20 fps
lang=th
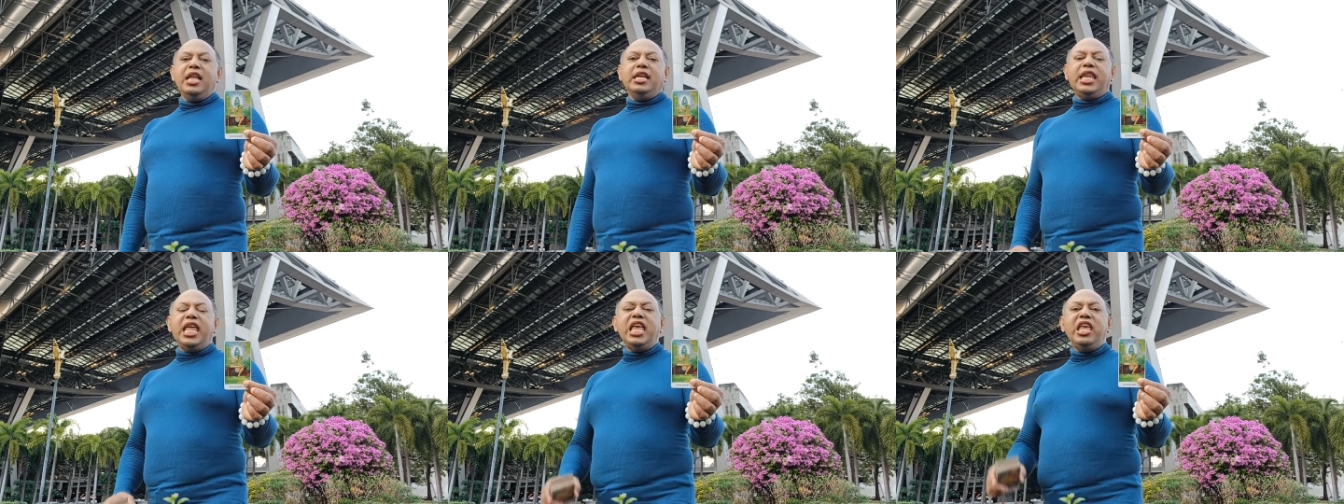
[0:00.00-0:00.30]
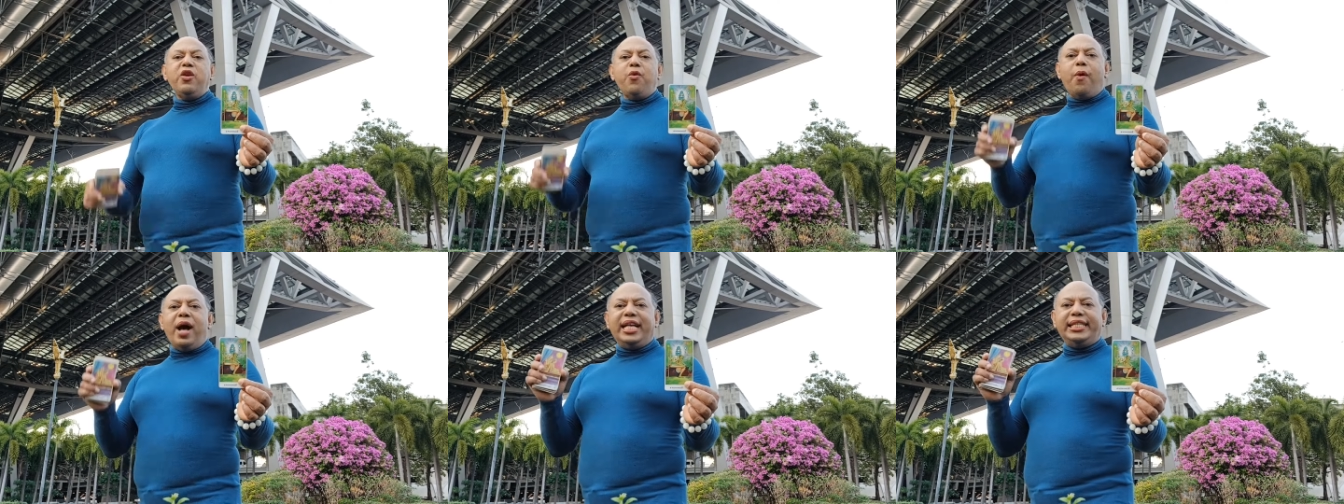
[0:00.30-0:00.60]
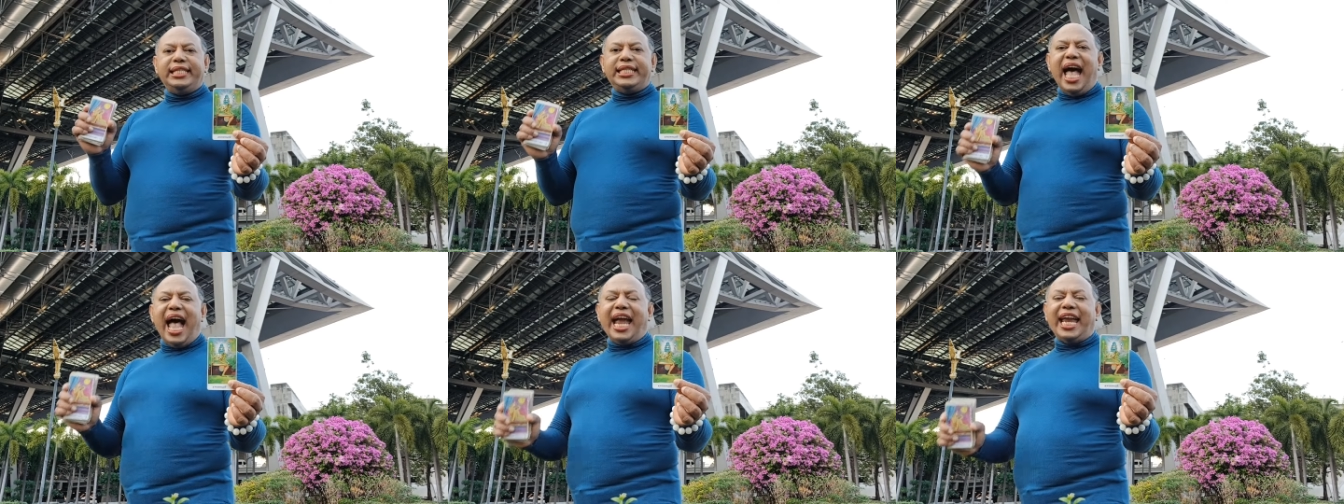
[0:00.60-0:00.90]
ที่อยู่อา
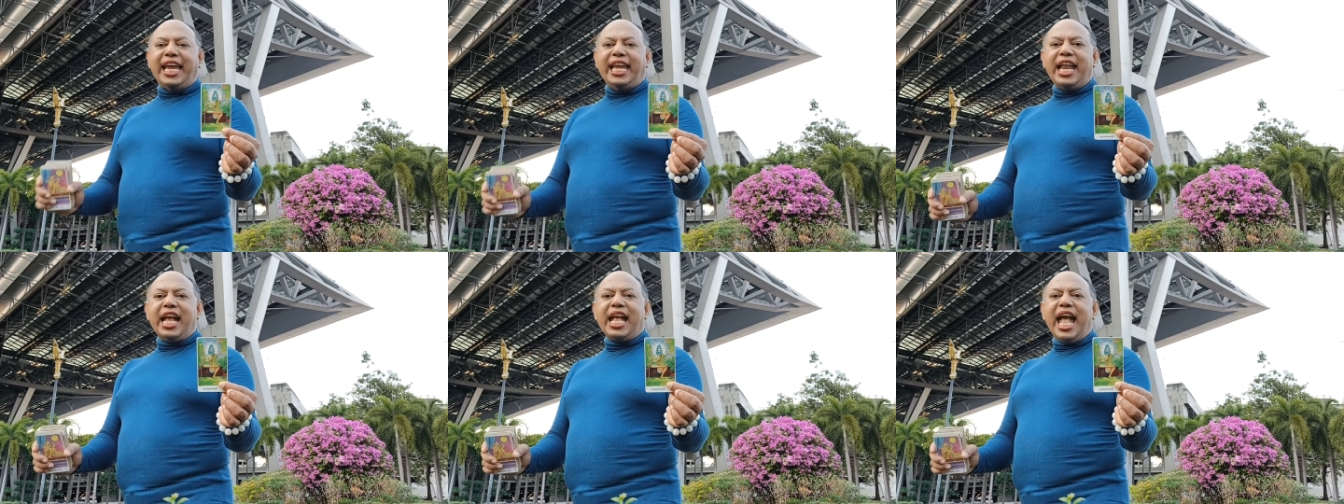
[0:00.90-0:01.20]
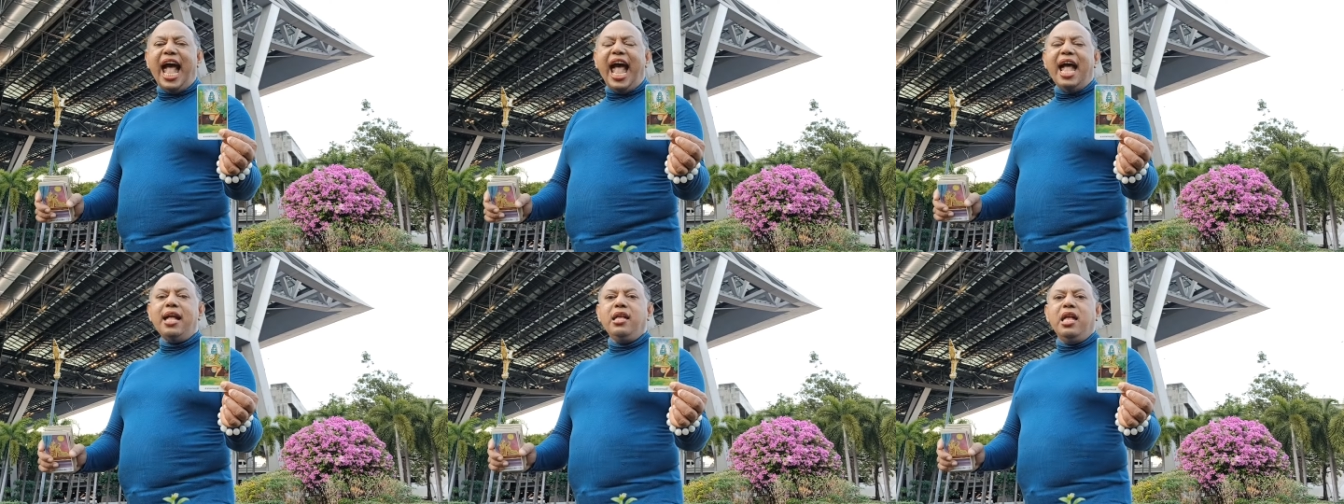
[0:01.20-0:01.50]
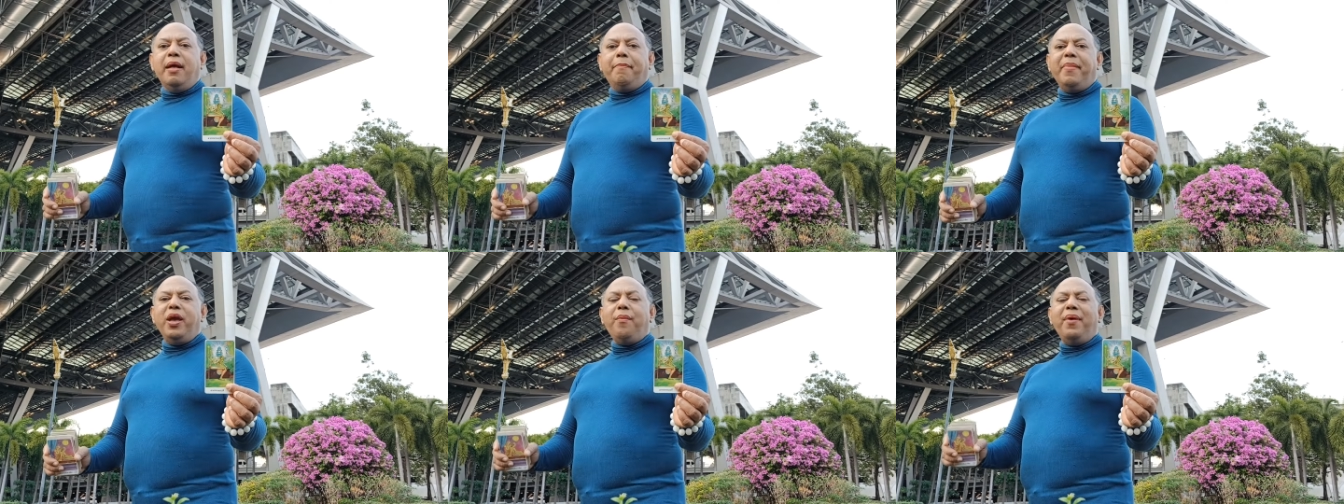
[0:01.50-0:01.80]
ศัยนะคะ
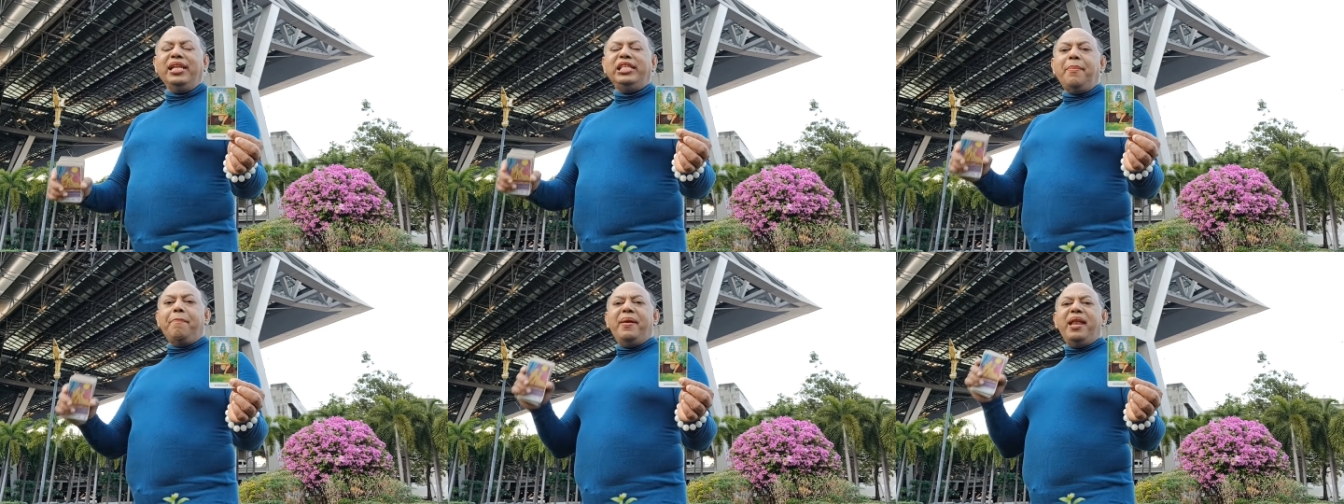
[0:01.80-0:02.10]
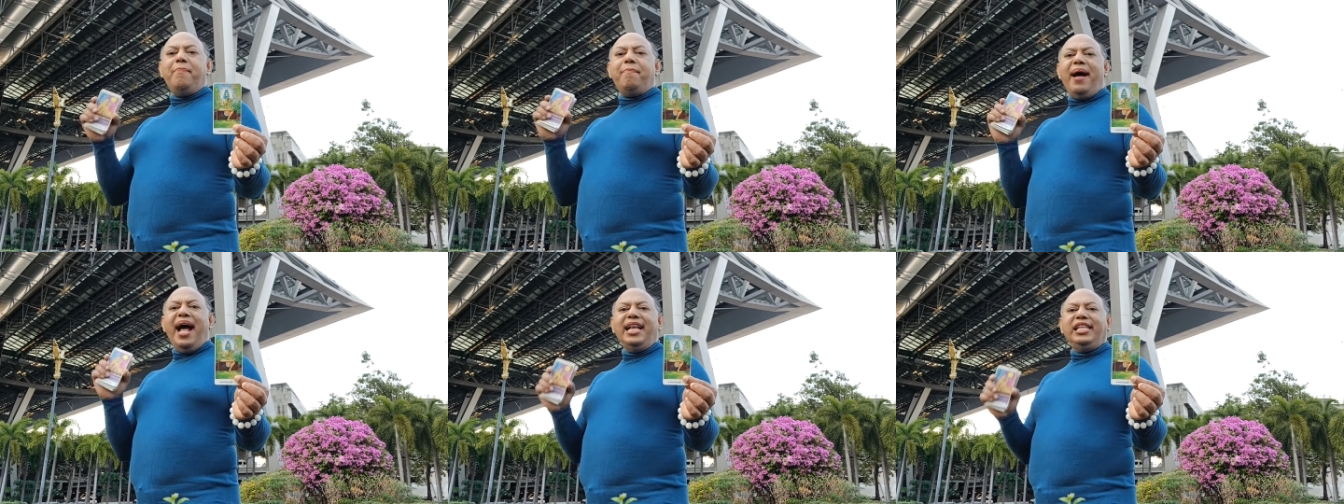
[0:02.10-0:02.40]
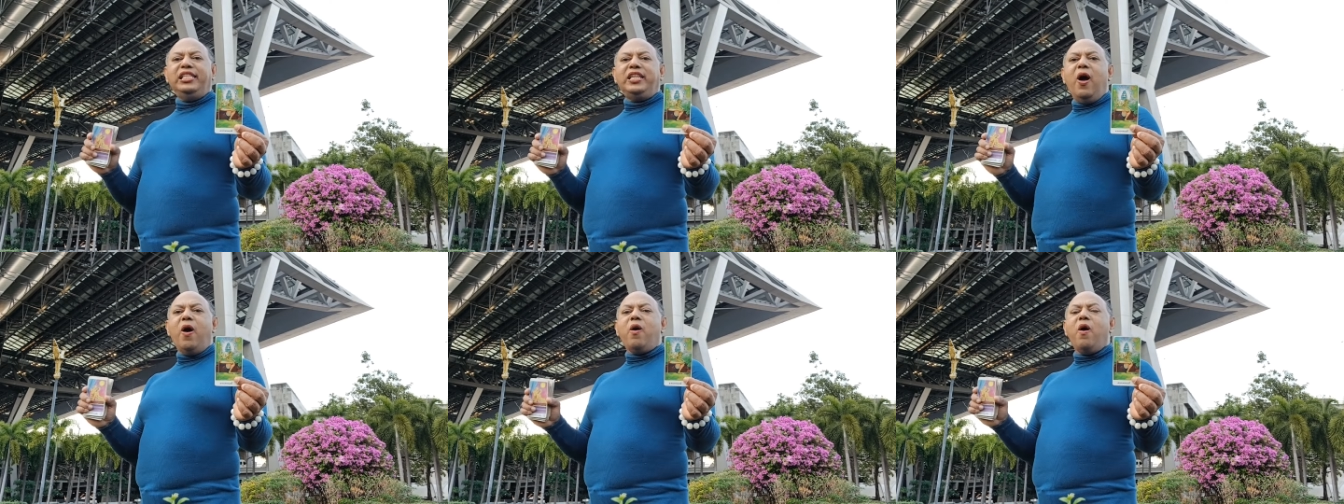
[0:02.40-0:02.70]
ไม่ว่าจะเป็นบ้าน
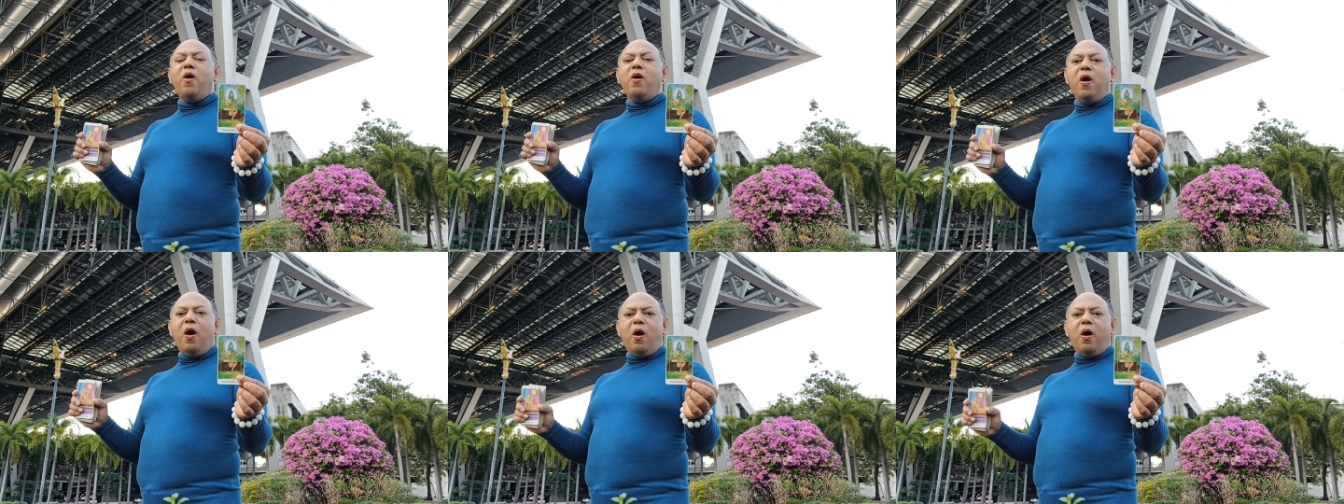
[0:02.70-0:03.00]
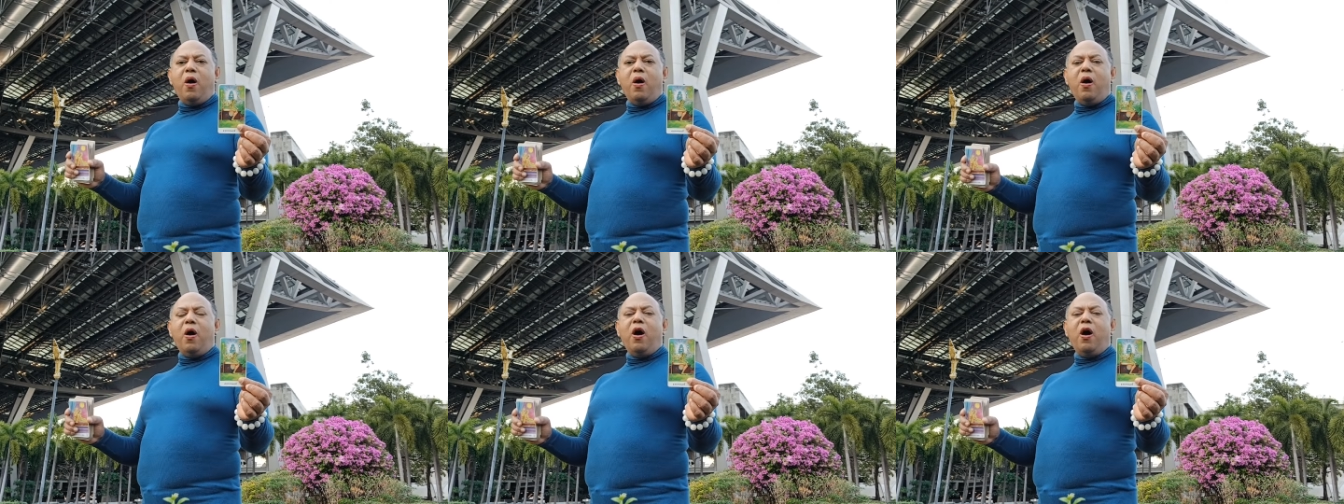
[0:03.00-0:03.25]
ช่องห้องหอ